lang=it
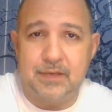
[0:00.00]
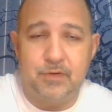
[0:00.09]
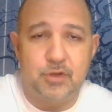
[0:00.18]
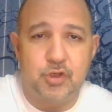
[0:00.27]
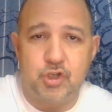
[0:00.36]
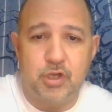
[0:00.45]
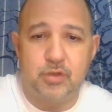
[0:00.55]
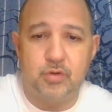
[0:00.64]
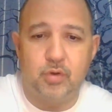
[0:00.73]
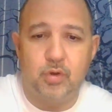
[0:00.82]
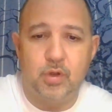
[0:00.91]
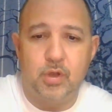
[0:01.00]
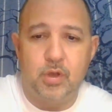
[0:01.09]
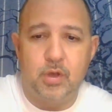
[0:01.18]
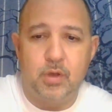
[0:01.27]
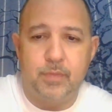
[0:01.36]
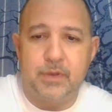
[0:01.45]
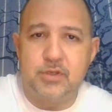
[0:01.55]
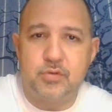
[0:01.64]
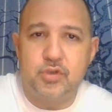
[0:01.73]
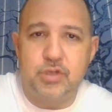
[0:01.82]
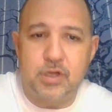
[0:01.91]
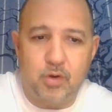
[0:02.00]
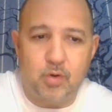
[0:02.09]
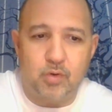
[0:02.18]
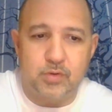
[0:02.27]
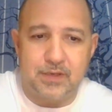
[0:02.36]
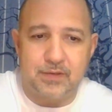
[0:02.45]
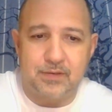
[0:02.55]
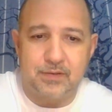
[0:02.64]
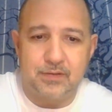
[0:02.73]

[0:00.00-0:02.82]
e via dicendo, per distruggere cosa?